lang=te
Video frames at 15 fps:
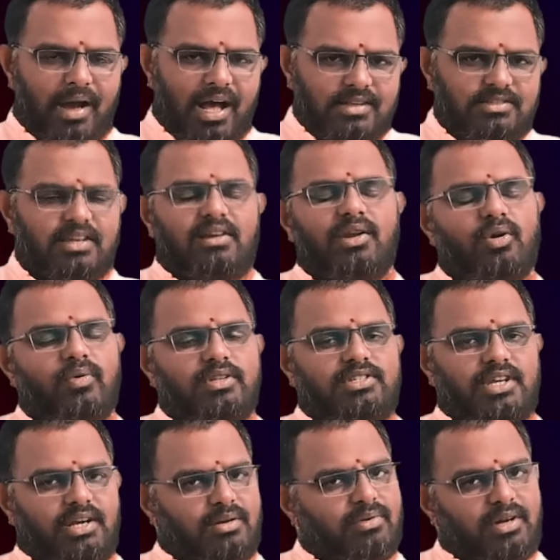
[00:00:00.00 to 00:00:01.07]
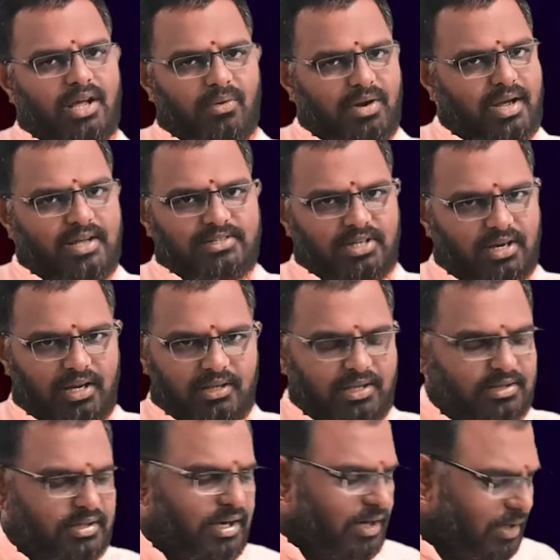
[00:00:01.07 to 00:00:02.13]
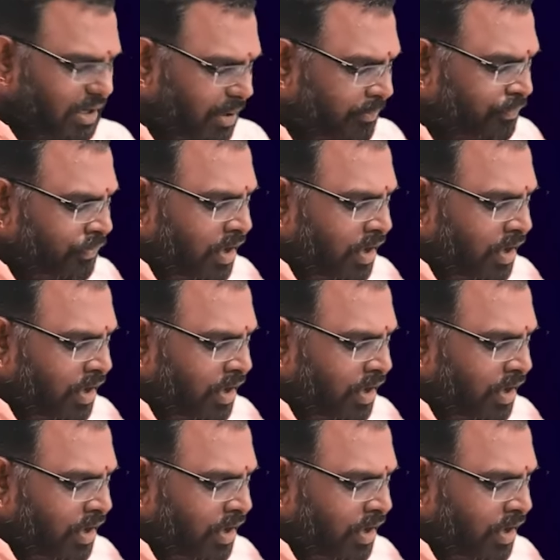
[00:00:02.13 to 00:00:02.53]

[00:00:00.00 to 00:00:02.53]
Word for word: మాసంలో వచ్చేటువంటి అవకాశం లేదు ఎందుకంటే